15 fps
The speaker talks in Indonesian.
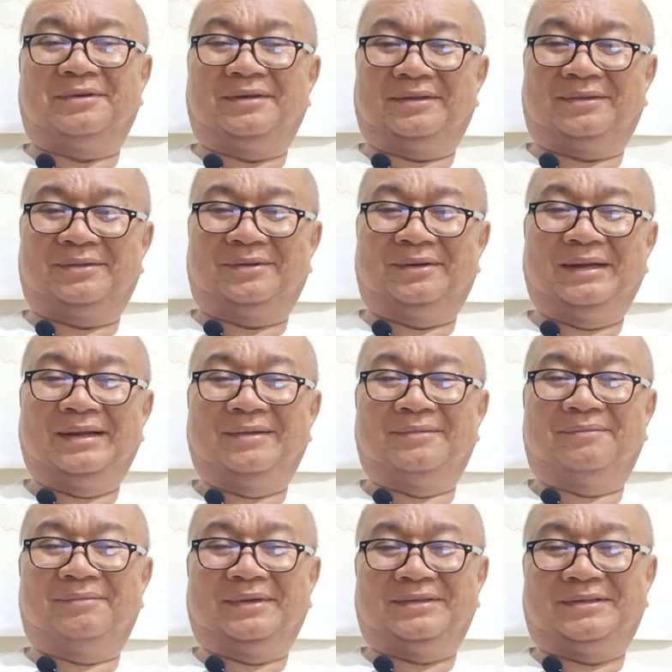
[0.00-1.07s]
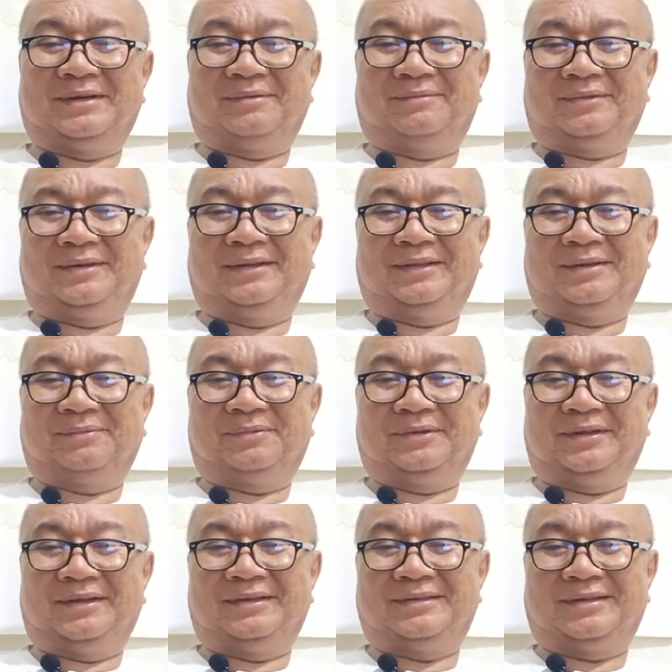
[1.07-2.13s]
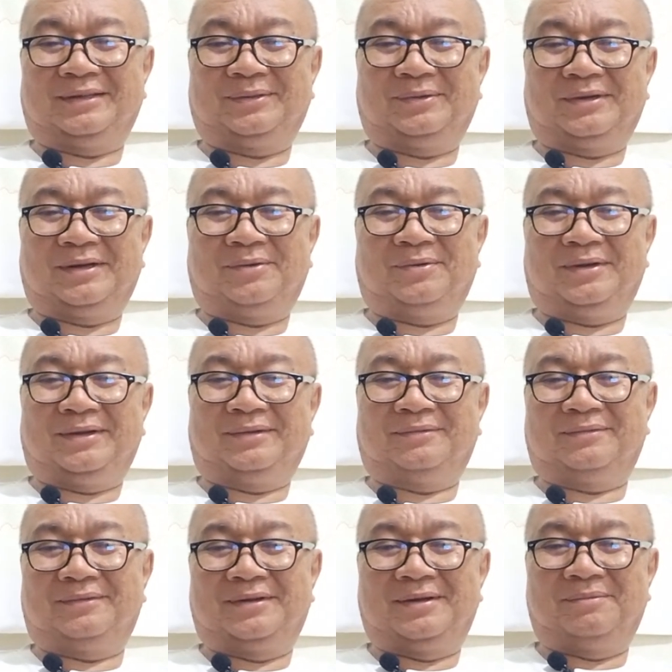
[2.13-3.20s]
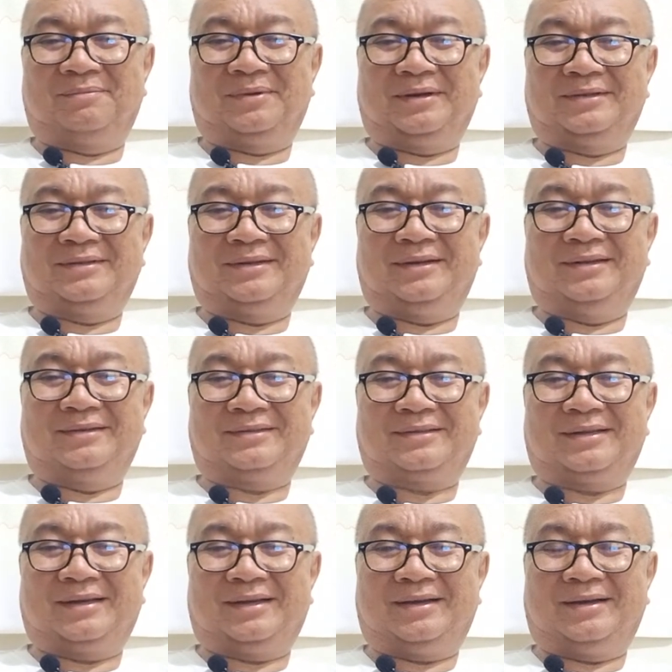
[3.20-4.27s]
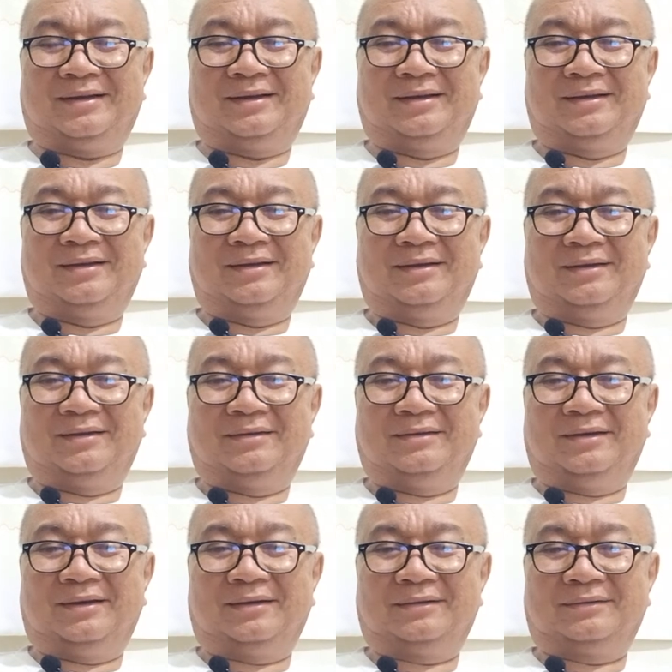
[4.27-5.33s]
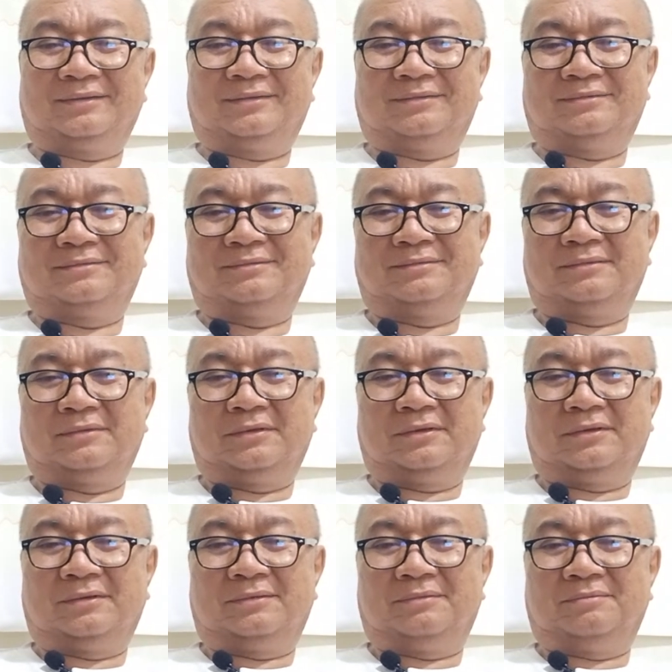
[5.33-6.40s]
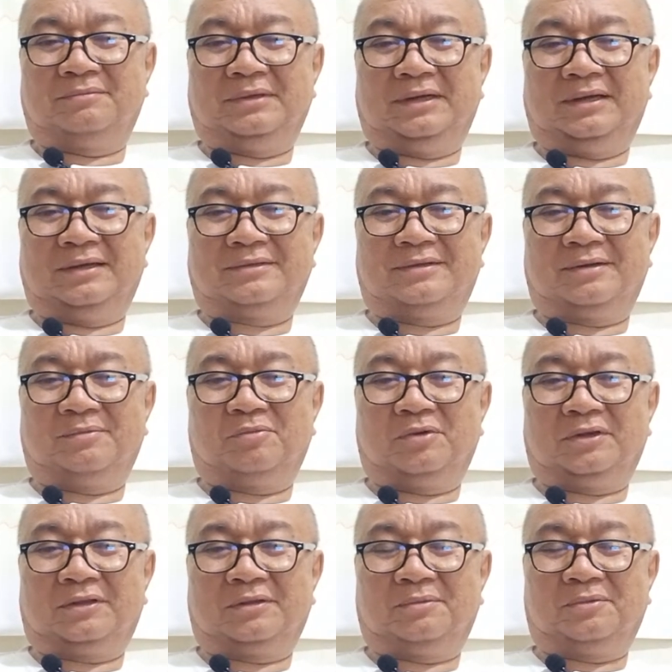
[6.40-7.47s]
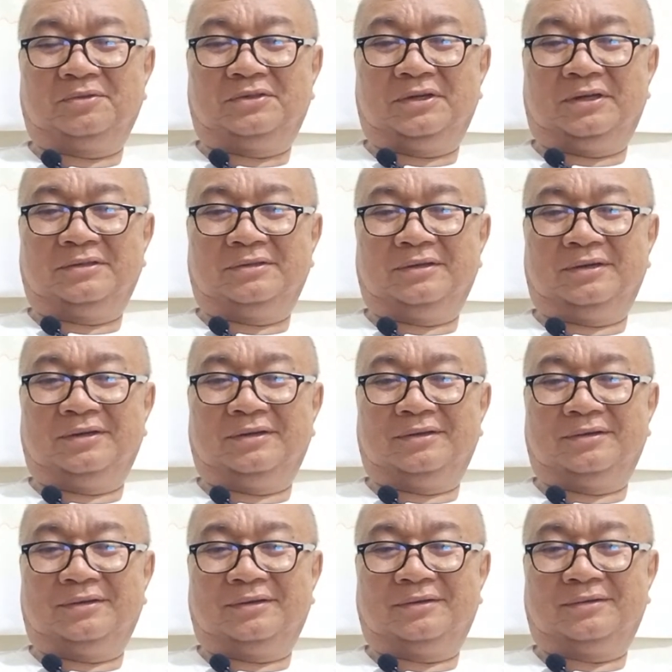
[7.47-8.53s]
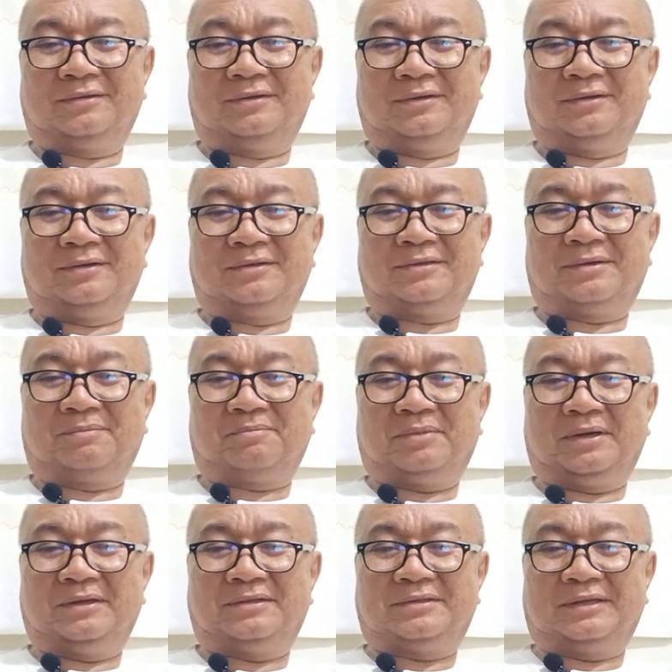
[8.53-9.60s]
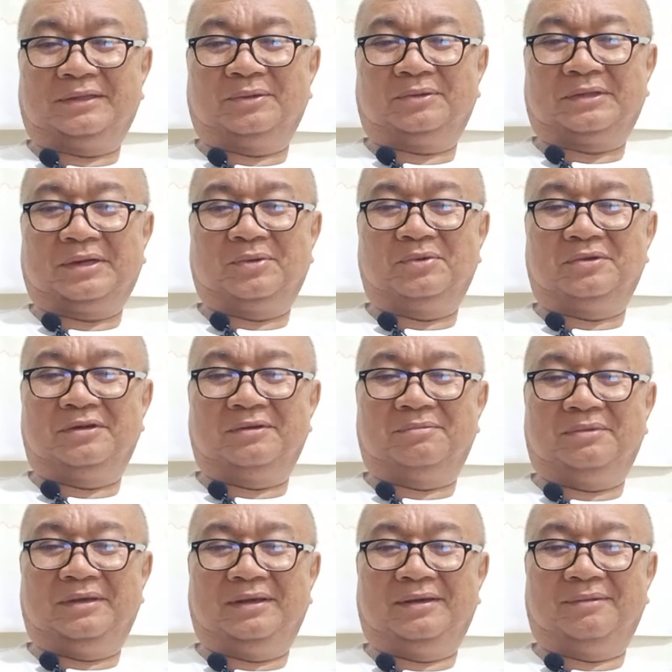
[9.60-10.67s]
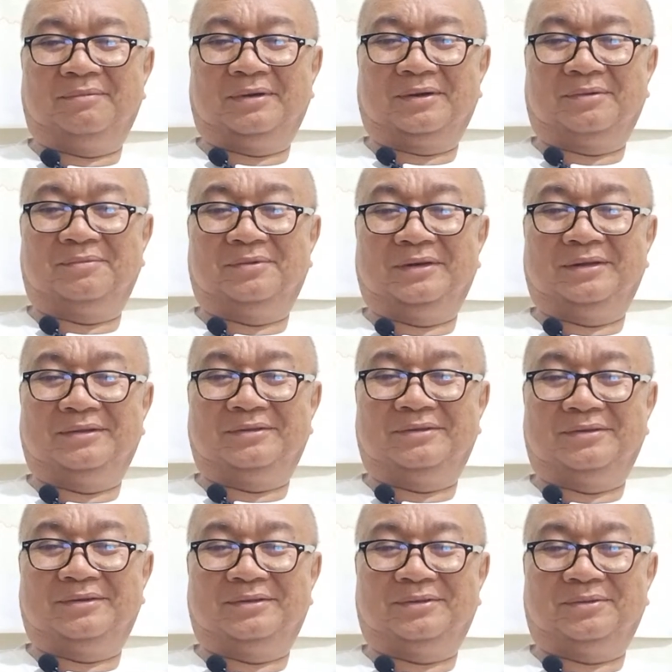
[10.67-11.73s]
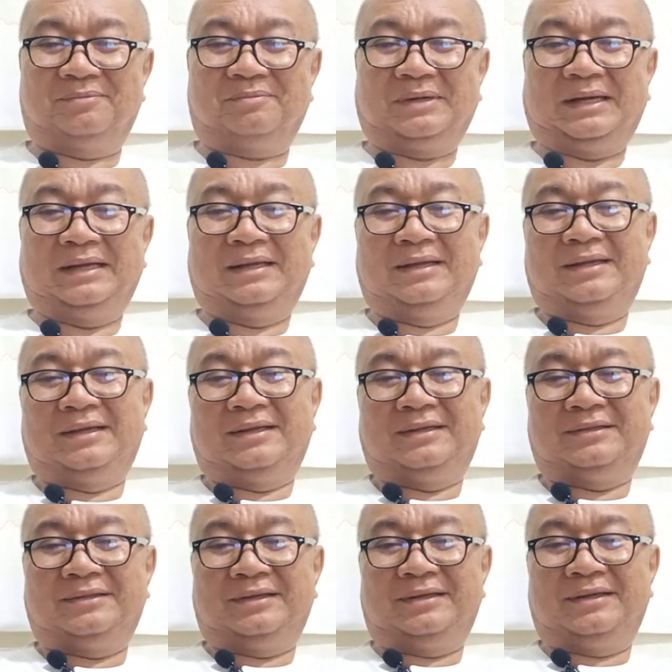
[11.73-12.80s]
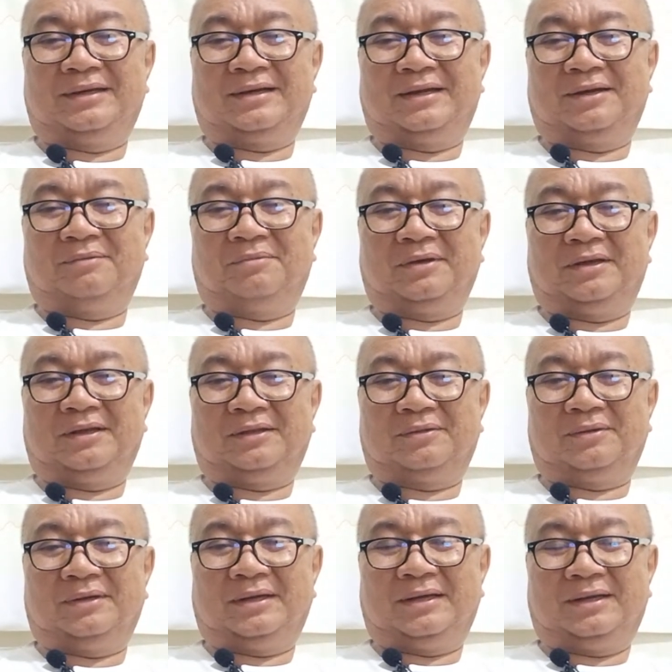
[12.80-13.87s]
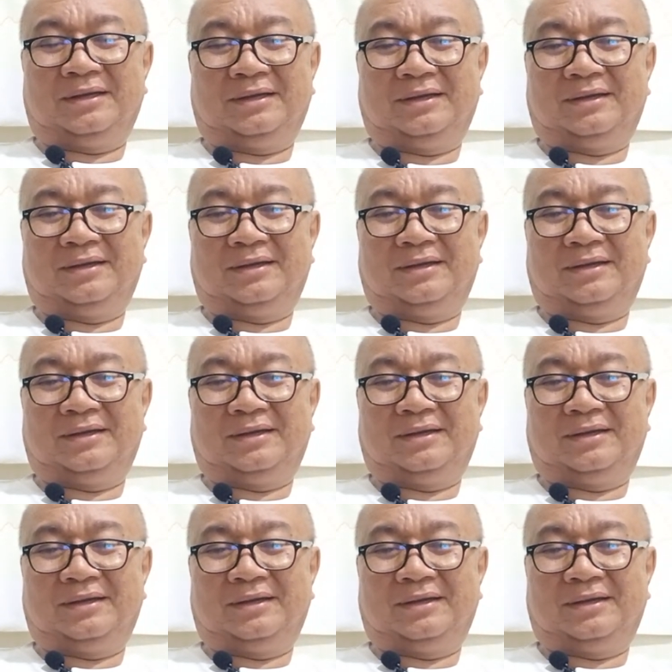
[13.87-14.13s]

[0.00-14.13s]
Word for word: begitu macam kita punya satu kawan presiden star yang bila saya buat temu janji sampai satu tahun lebih baru boleh jumpa jadi kalau begitulah